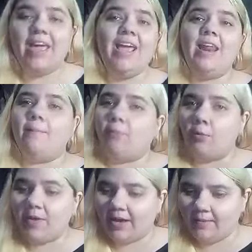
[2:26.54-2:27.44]
et la
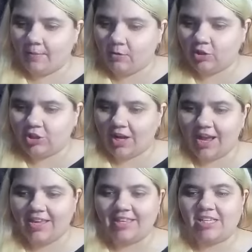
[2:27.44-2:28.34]
première ébauche
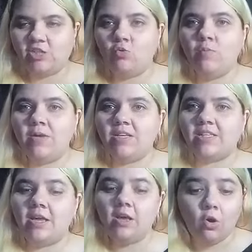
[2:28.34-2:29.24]
a été
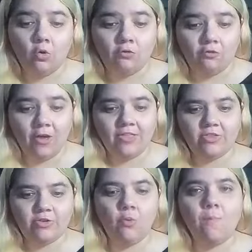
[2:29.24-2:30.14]
soumise le
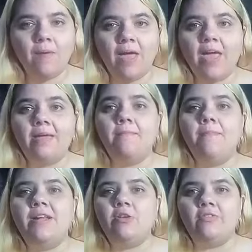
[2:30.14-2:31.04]
22 mai
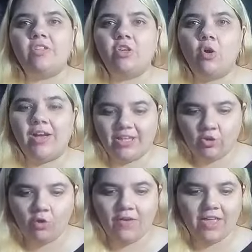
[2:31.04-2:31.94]

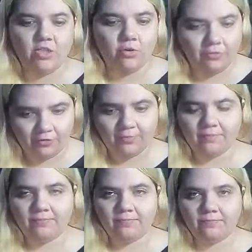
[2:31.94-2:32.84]
1989.
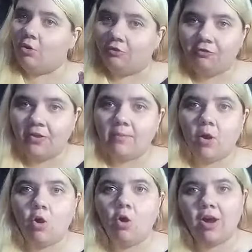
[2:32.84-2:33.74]
Le
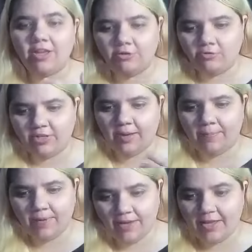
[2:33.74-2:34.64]
film aurait dû
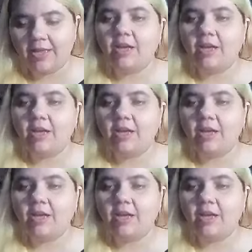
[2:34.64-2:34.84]
s'appeler